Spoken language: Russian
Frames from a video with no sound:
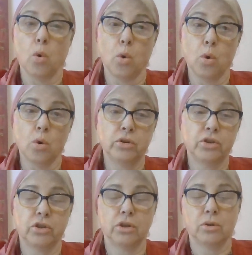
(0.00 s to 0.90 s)

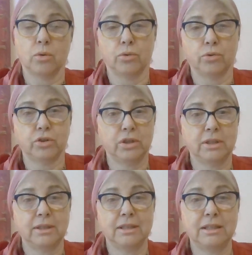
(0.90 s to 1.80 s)

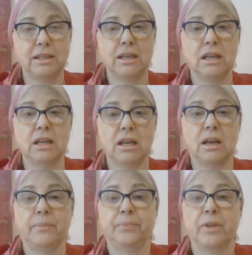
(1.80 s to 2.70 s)
очень-очень
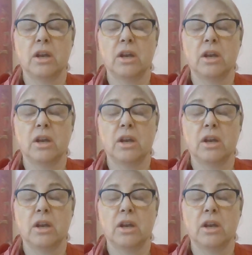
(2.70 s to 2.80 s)
сильно